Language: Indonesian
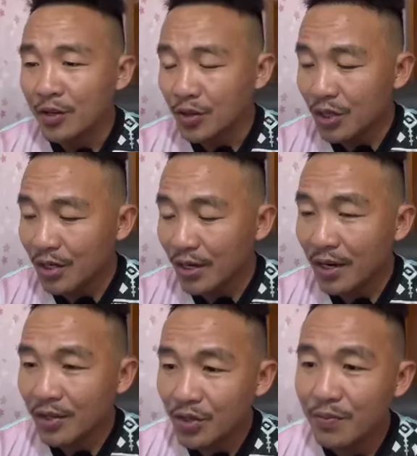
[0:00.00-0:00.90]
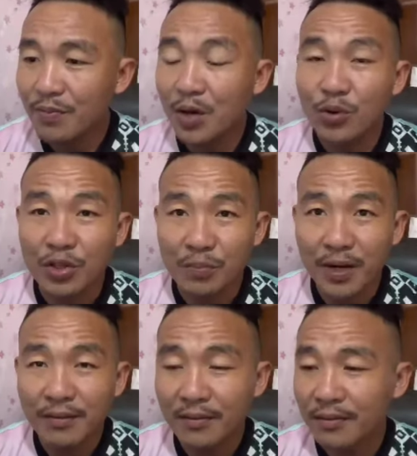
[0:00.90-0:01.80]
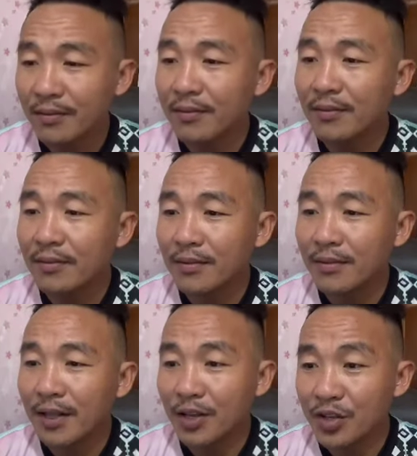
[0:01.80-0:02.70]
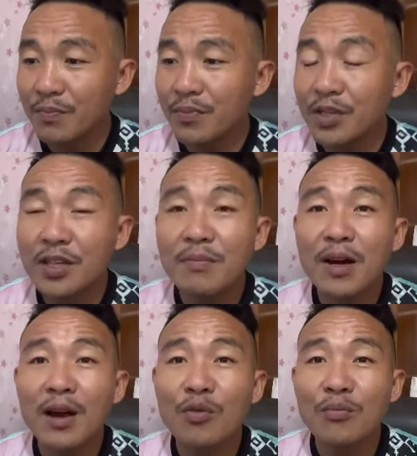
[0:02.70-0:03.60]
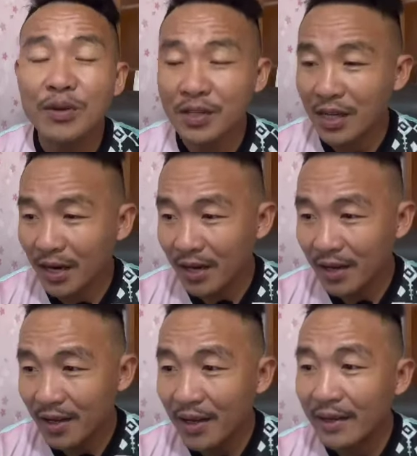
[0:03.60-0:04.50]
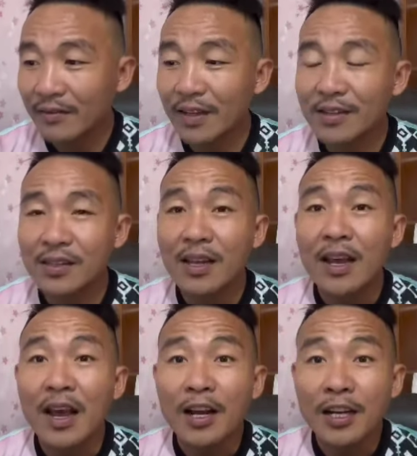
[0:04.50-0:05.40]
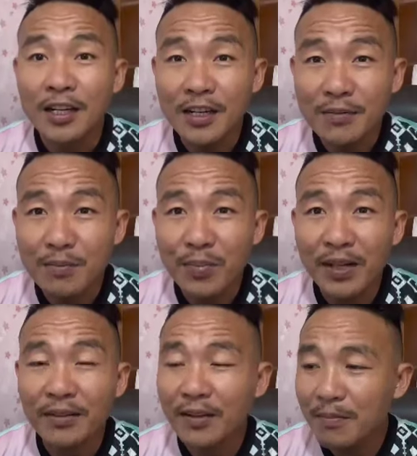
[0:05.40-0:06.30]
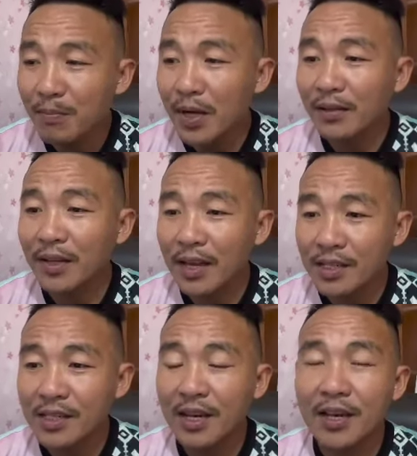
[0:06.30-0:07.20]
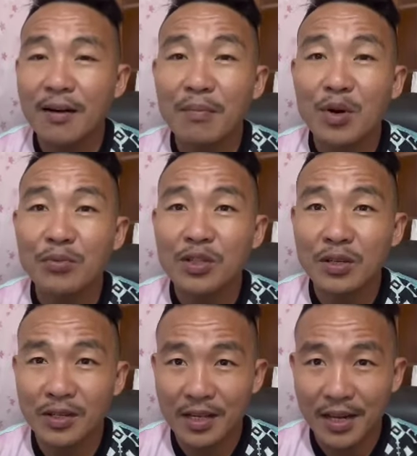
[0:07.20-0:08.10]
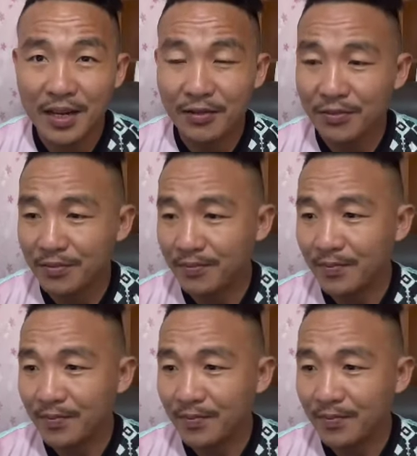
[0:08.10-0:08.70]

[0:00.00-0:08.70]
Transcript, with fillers: Jika Najib mau cepat, Najib mesti mengaku bersalah atas keempat-empat case-nya yang belum selesai itu.